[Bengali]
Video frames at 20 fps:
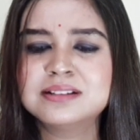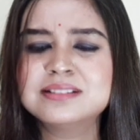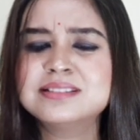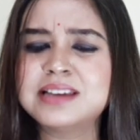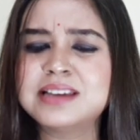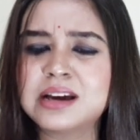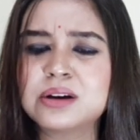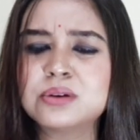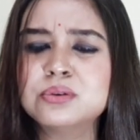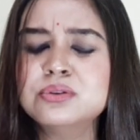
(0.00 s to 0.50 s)

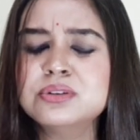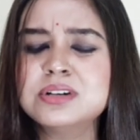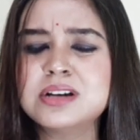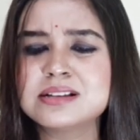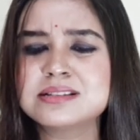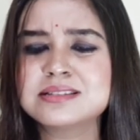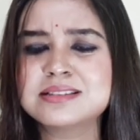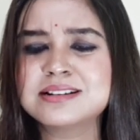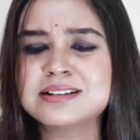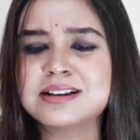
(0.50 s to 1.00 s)
দেখো
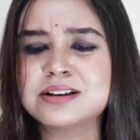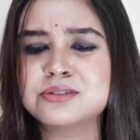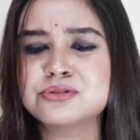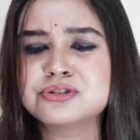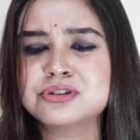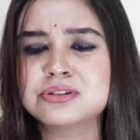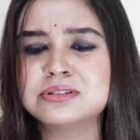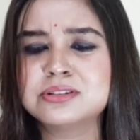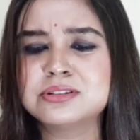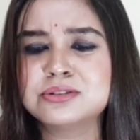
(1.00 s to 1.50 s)
রাস্তার কারোর
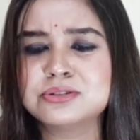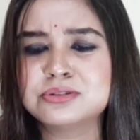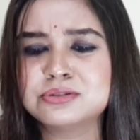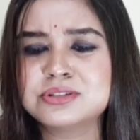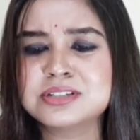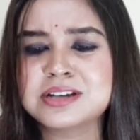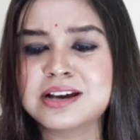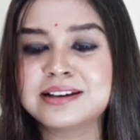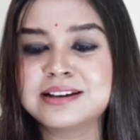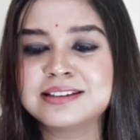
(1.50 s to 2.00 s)
সাথে হয়তো
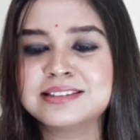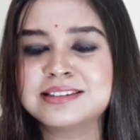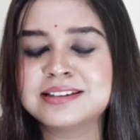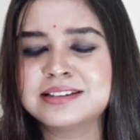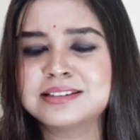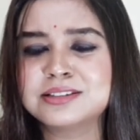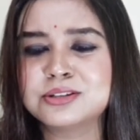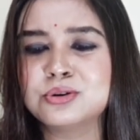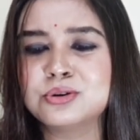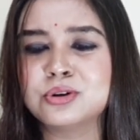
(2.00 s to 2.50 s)
চা খেতে
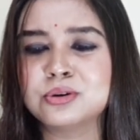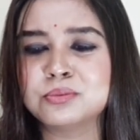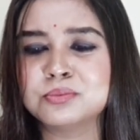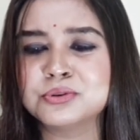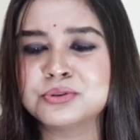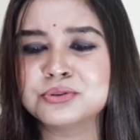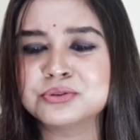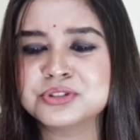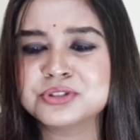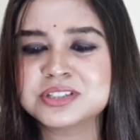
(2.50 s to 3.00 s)
খেতে গল্প
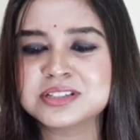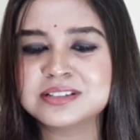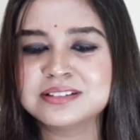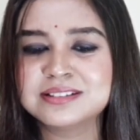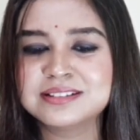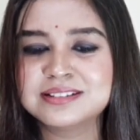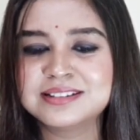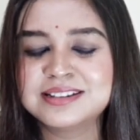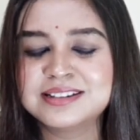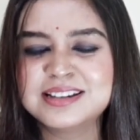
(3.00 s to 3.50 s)
করছে
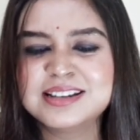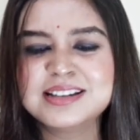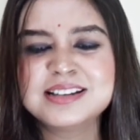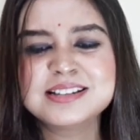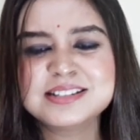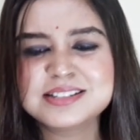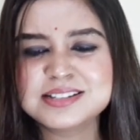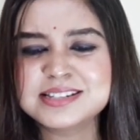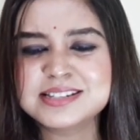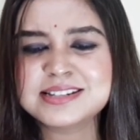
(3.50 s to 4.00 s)

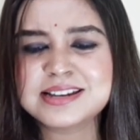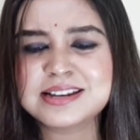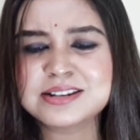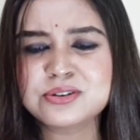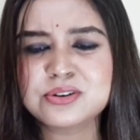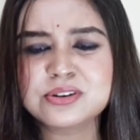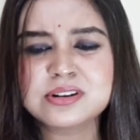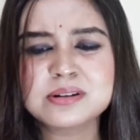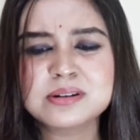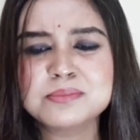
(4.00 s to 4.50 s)
রিটায়ার
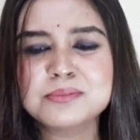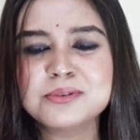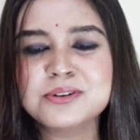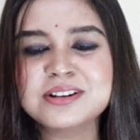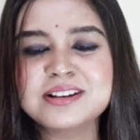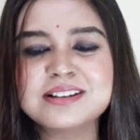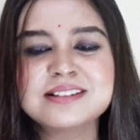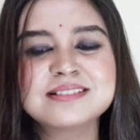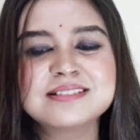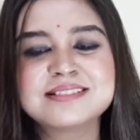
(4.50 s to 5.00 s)
করার পর
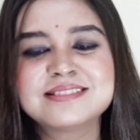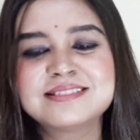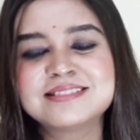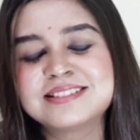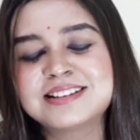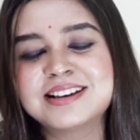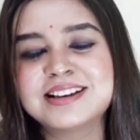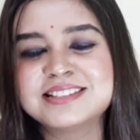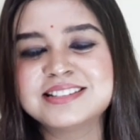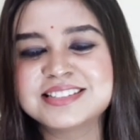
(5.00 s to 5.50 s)
আর
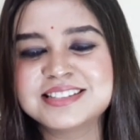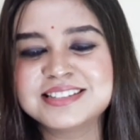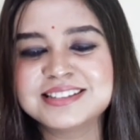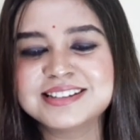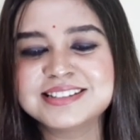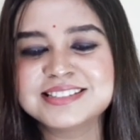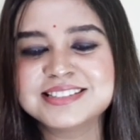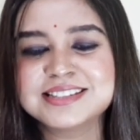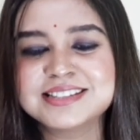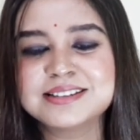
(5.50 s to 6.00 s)
কাজ কি
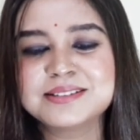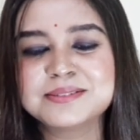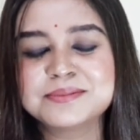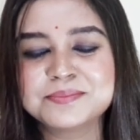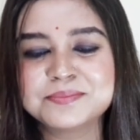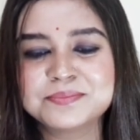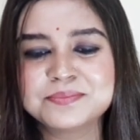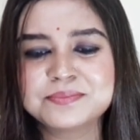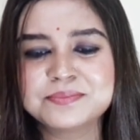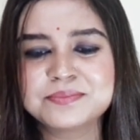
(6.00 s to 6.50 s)
আছে
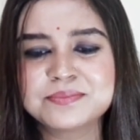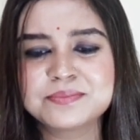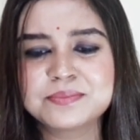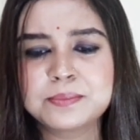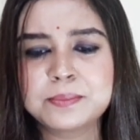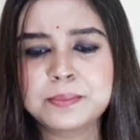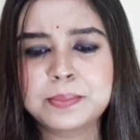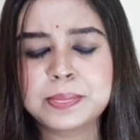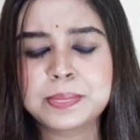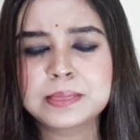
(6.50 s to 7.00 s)

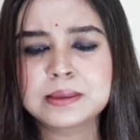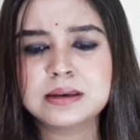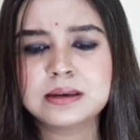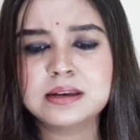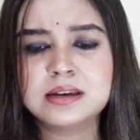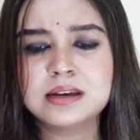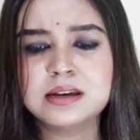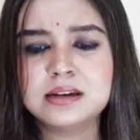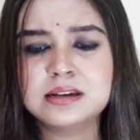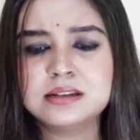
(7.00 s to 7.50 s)

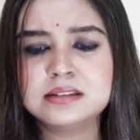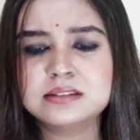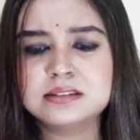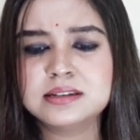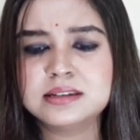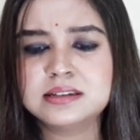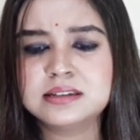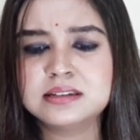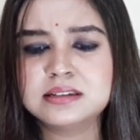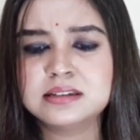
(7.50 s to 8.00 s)
হ্যাঁ
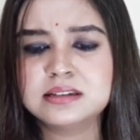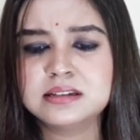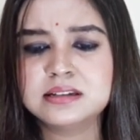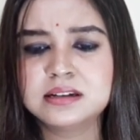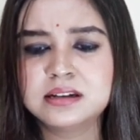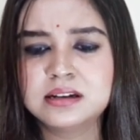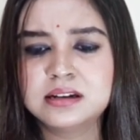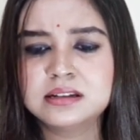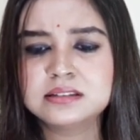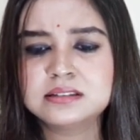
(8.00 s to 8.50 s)
দেখি
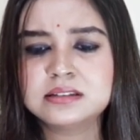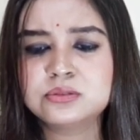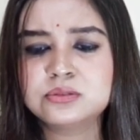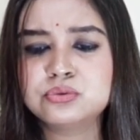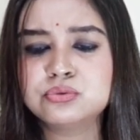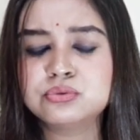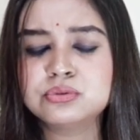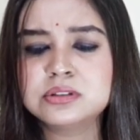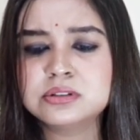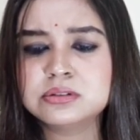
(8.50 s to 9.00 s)
তা
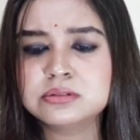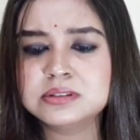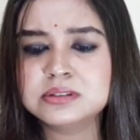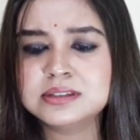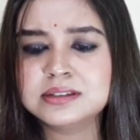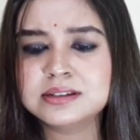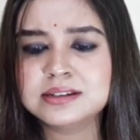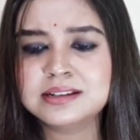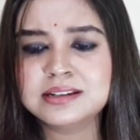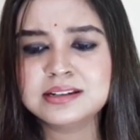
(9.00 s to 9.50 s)
তোদের
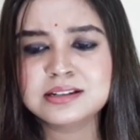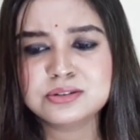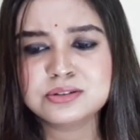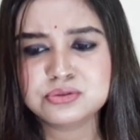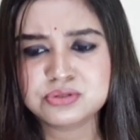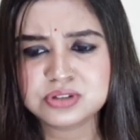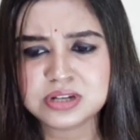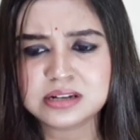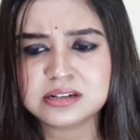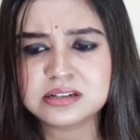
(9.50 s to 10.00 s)
ওদিকে গেলে একটু
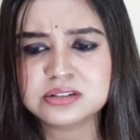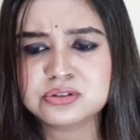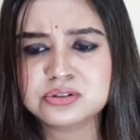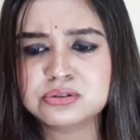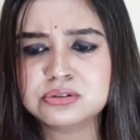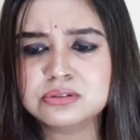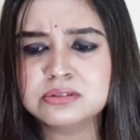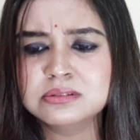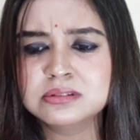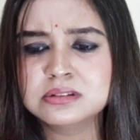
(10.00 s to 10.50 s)
জানাস
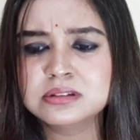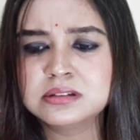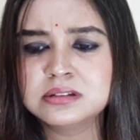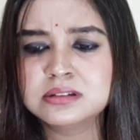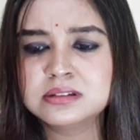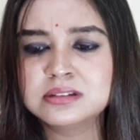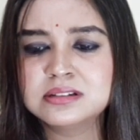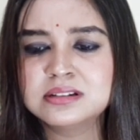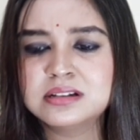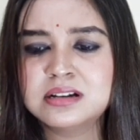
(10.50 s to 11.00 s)
তো
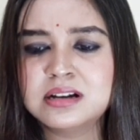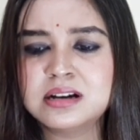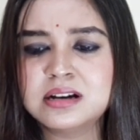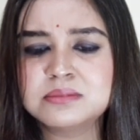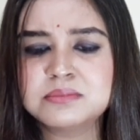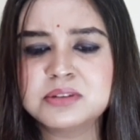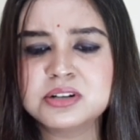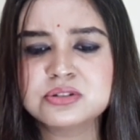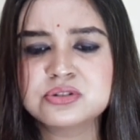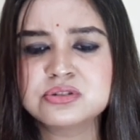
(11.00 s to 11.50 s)
আর
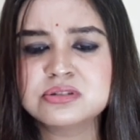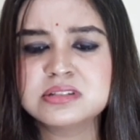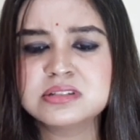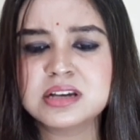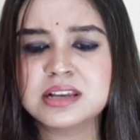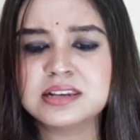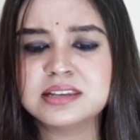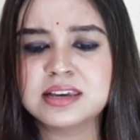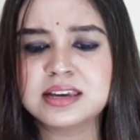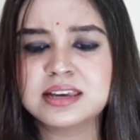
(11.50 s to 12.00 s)
মাংস
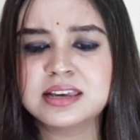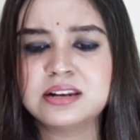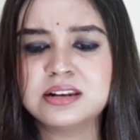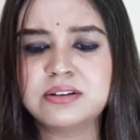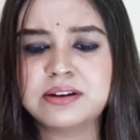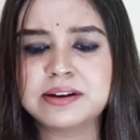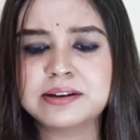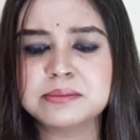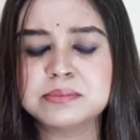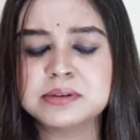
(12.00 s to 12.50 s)
জ্বালিয়ে খেলো
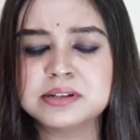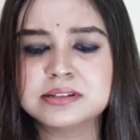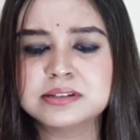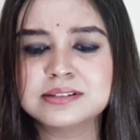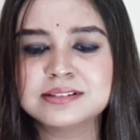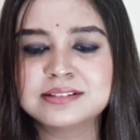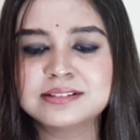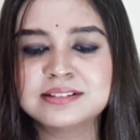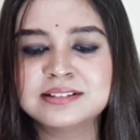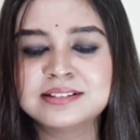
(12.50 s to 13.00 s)
একেবারে
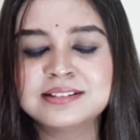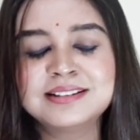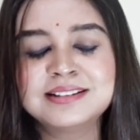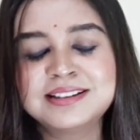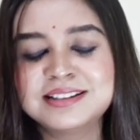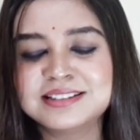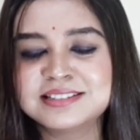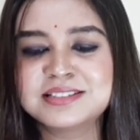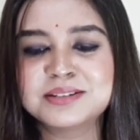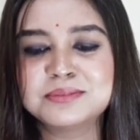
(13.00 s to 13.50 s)

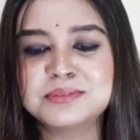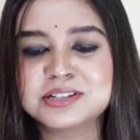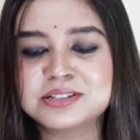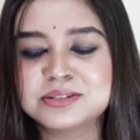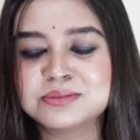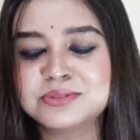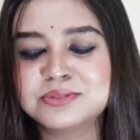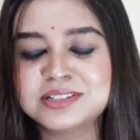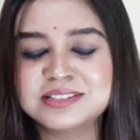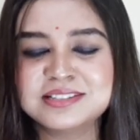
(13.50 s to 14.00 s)
আচ্ছা
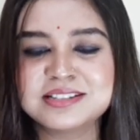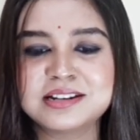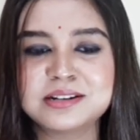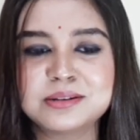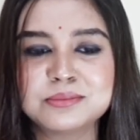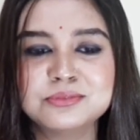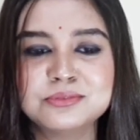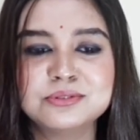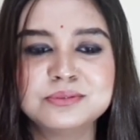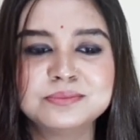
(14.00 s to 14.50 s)
মাসিমণি
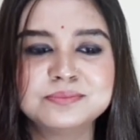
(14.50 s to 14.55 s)
জানাবো